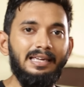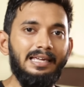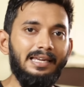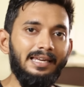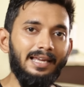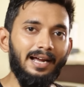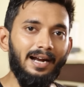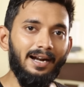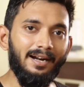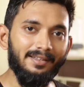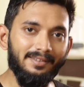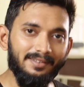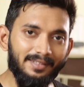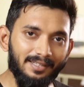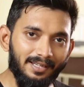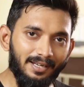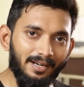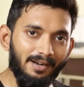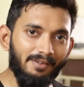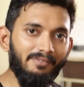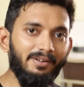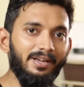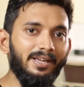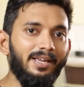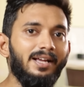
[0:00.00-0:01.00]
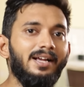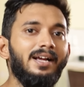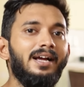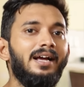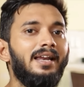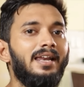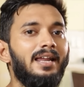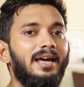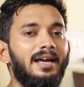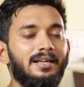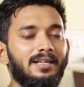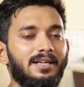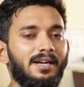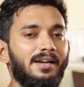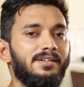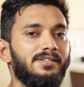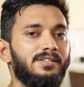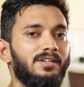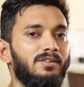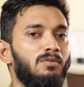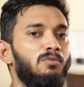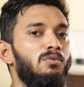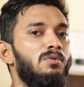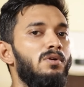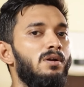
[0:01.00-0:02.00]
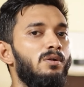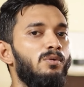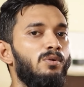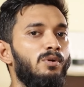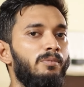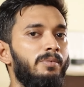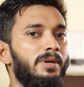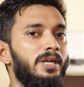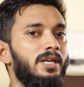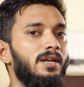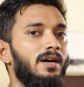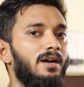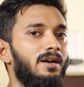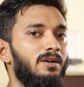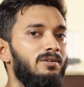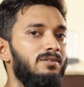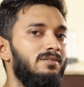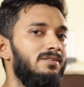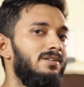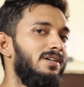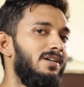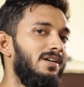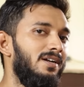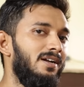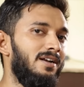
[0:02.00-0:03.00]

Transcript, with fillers: இனி அடுத்த தடவை எங்கே லேண்ட் கனெக்ஷன் கொடுக்கணும் அப்படின்னாலும்